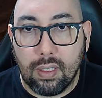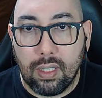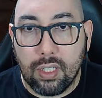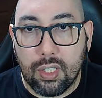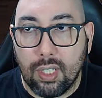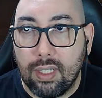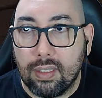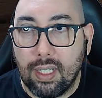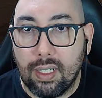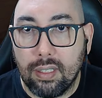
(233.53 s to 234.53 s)
e de
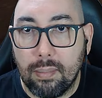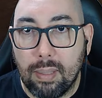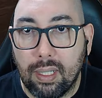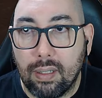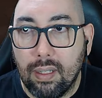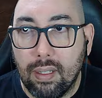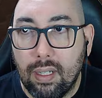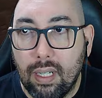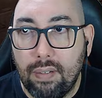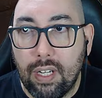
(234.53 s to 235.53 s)
lanterna também.
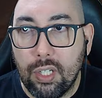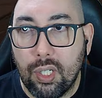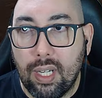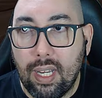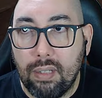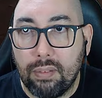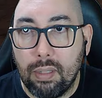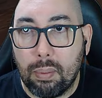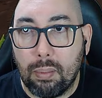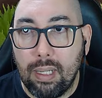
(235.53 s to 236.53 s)
Ele vai girar, não tem
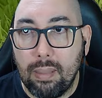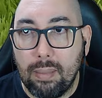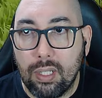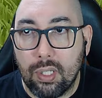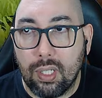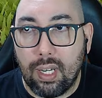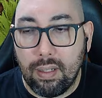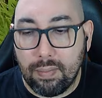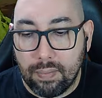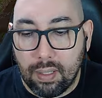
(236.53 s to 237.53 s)
problema ele girar.
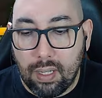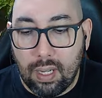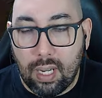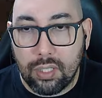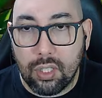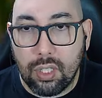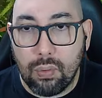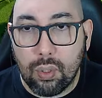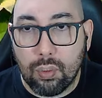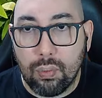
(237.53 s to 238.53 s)
A gente tem um
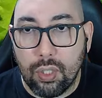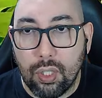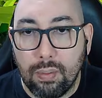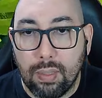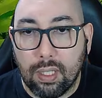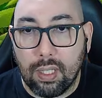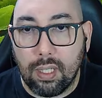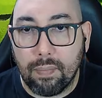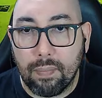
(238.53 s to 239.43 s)
escudinho aqui